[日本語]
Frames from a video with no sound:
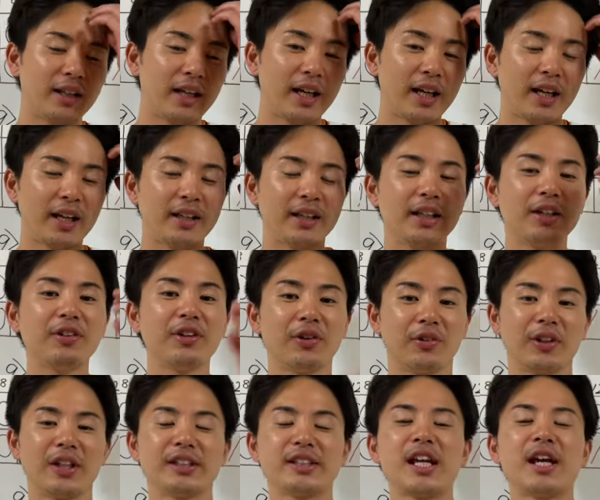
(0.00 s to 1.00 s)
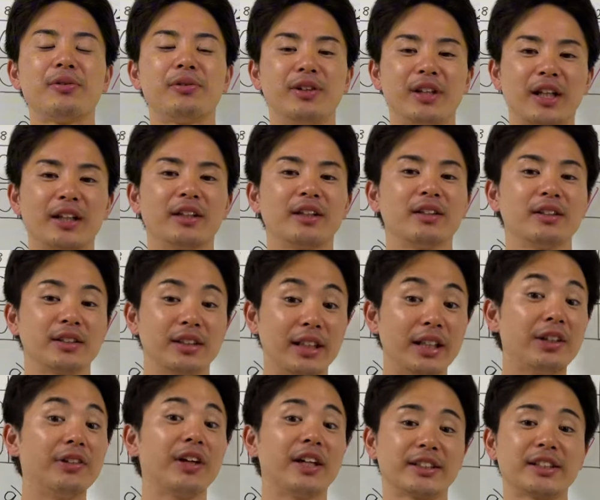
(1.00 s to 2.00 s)
えー、2塁をね、セーフにな、
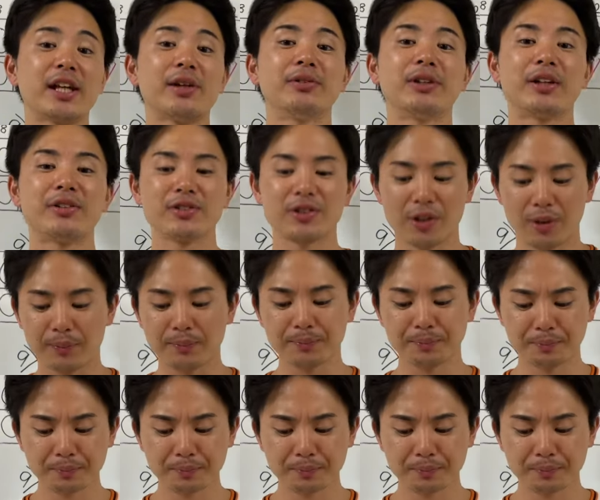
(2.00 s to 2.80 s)
2塁がセーフになるんですよ。